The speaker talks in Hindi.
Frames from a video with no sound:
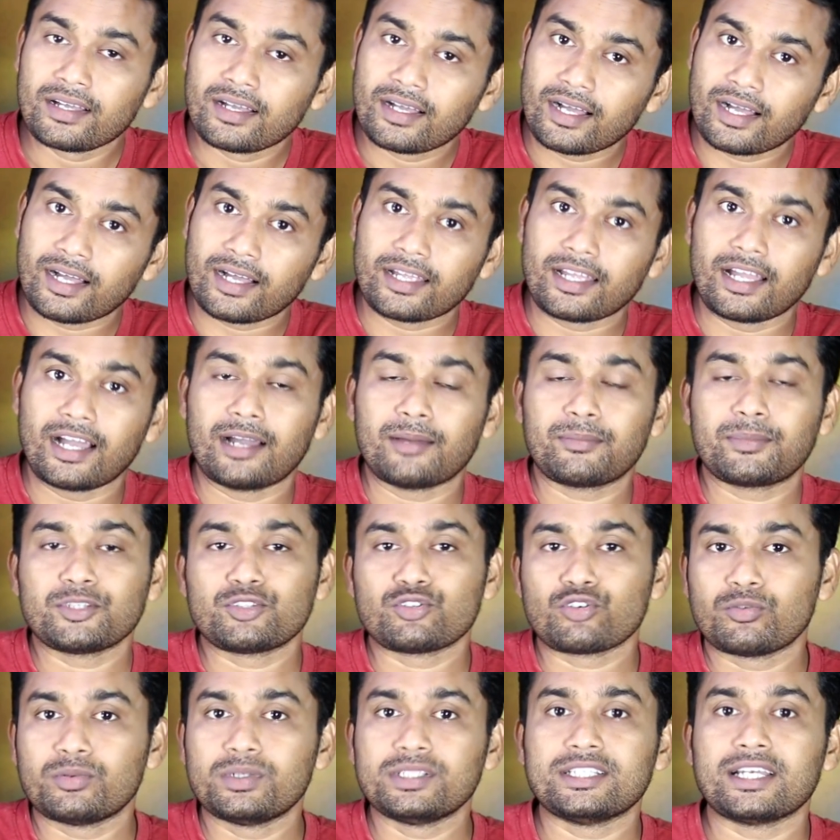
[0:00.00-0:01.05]
यहाँ पे
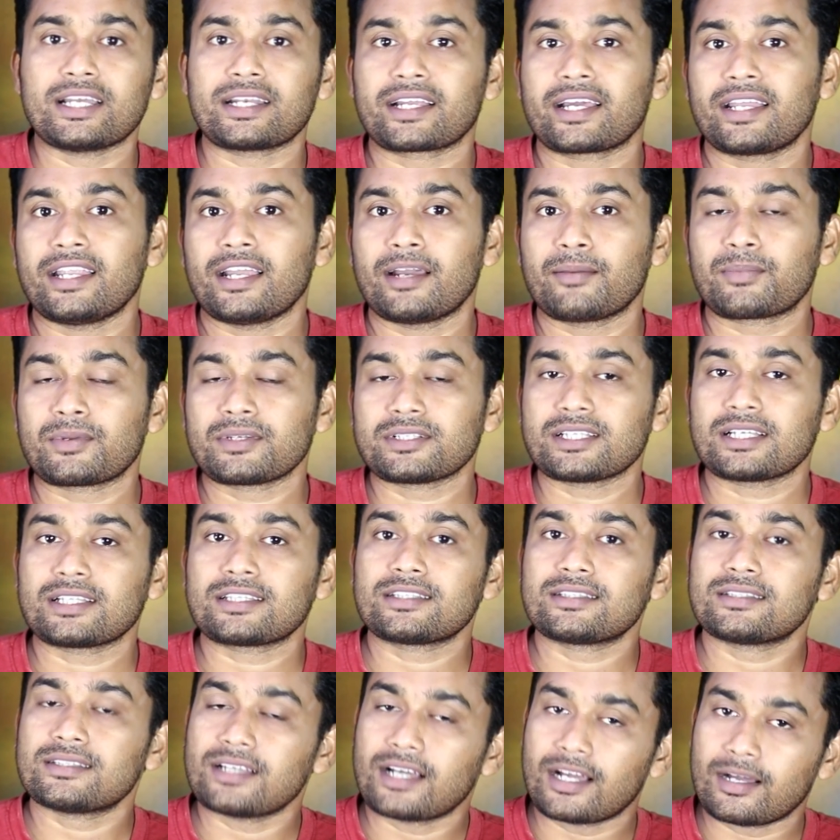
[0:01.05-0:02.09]
जो भी जानकारी आपके
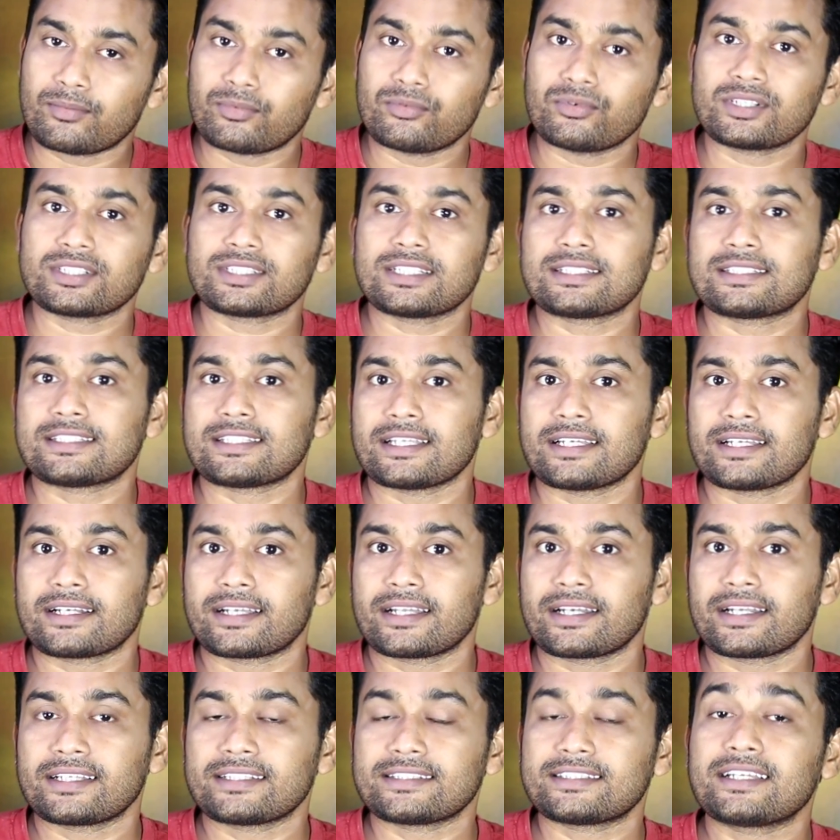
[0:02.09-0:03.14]
साथ आप उनके साथ शेयर
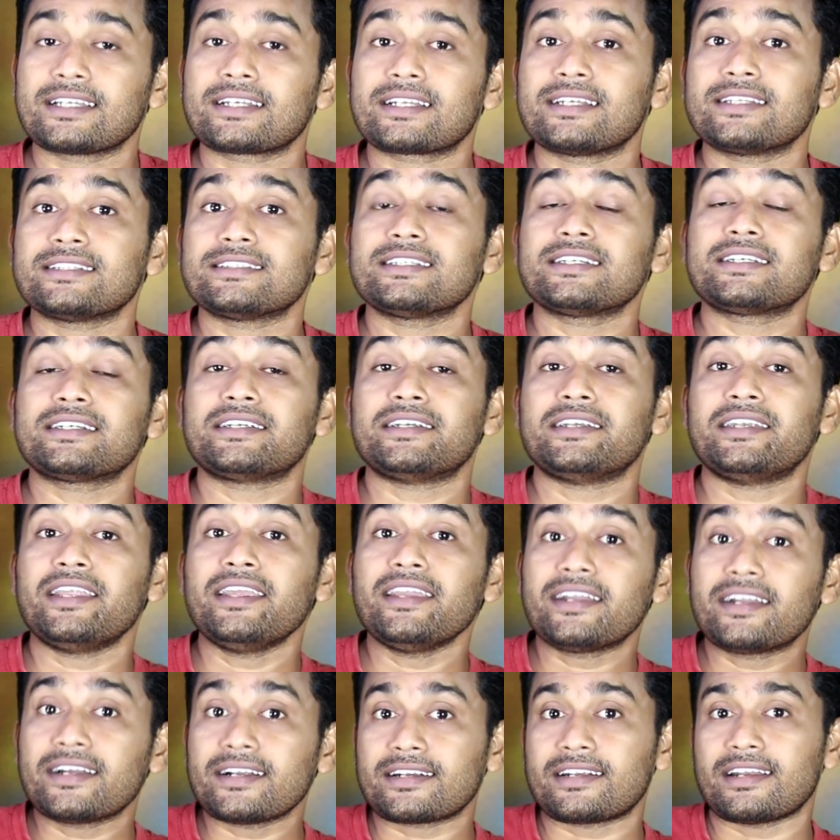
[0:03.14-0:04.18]
करेंगे शेयर करने से एक
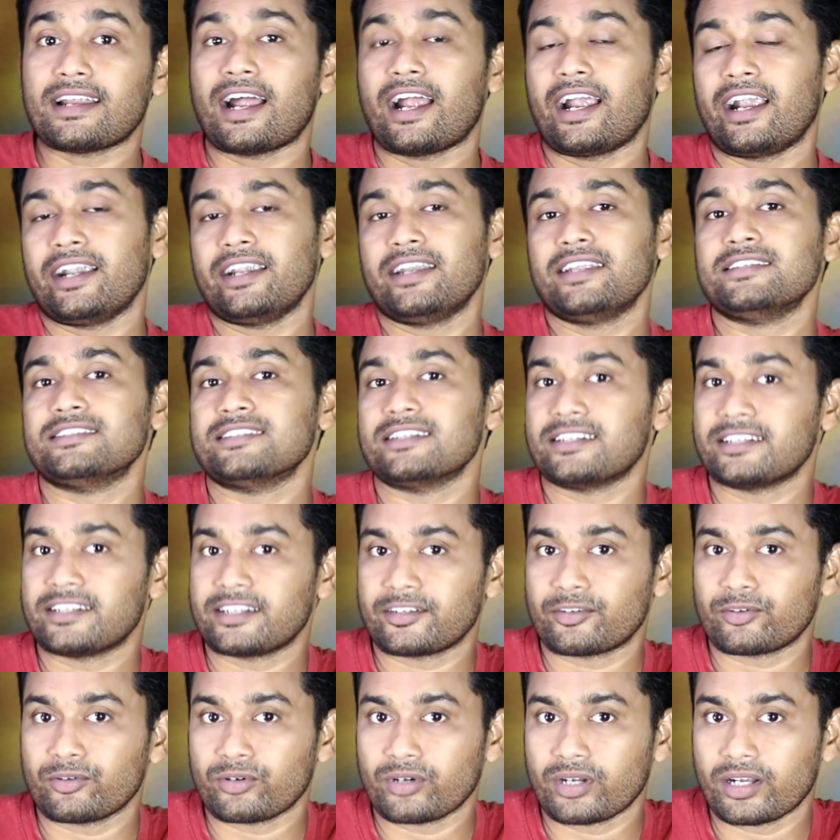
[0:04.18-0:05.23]
टिकट आईडी
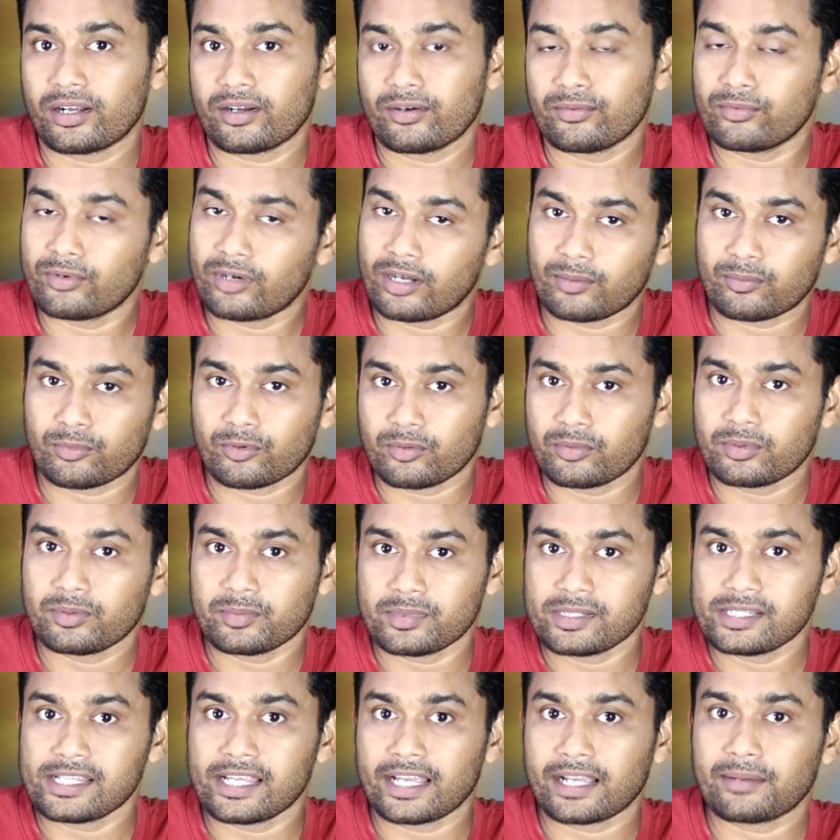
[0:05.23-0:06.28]
जनरेट होगा वो आपको भी
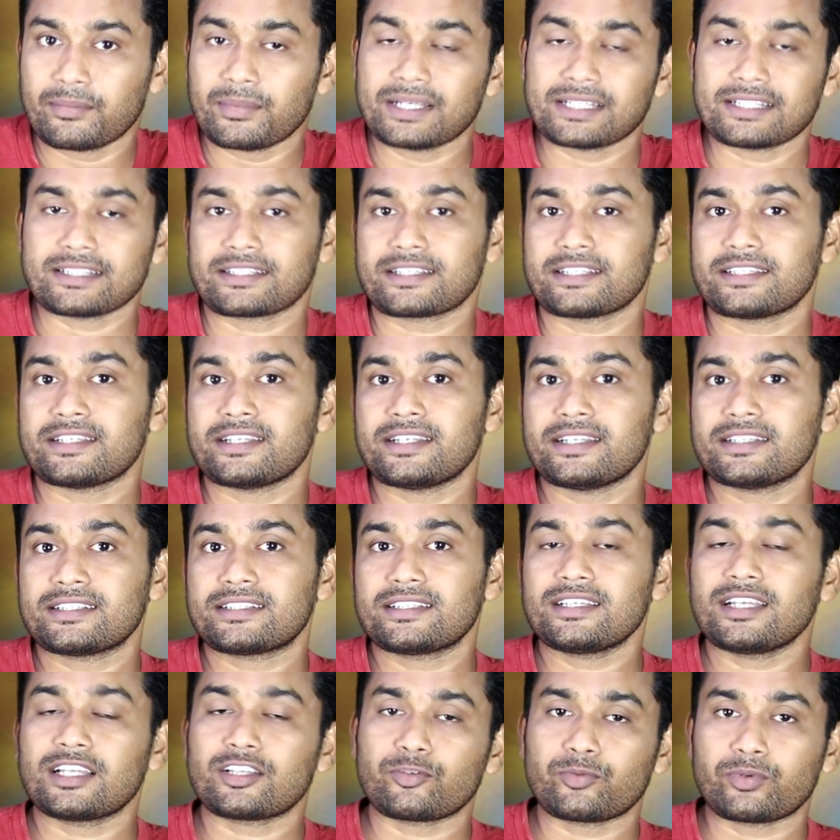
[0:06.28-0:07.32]
मिल जाएगा मैसेज के जरिए
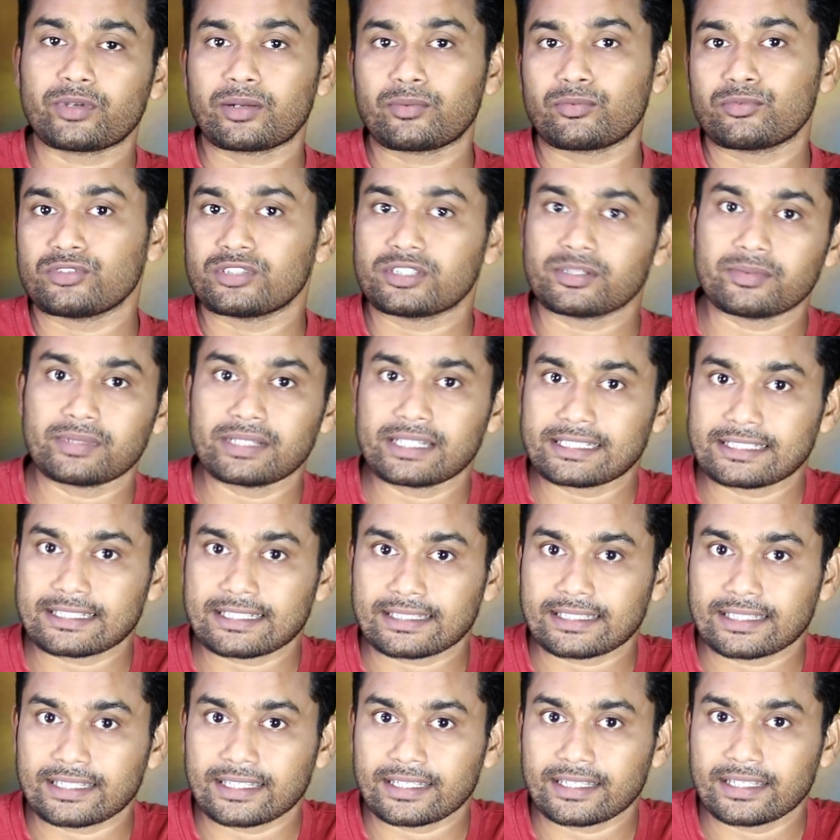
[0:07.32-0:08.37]
से या तो फिर आप उनसे भी ले
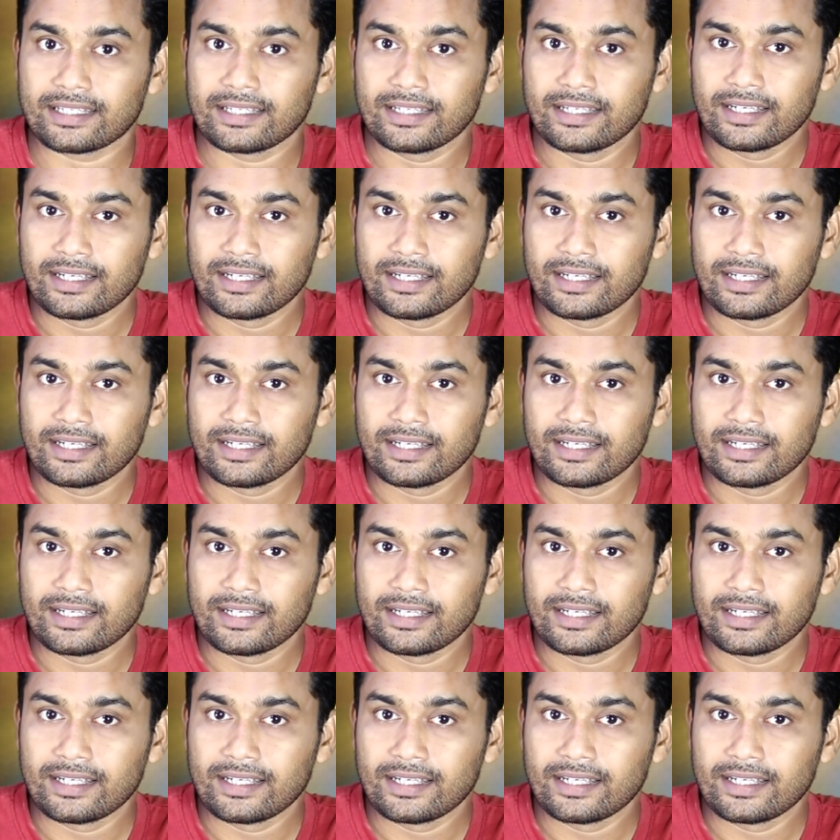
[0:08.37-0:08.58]
सकते हैं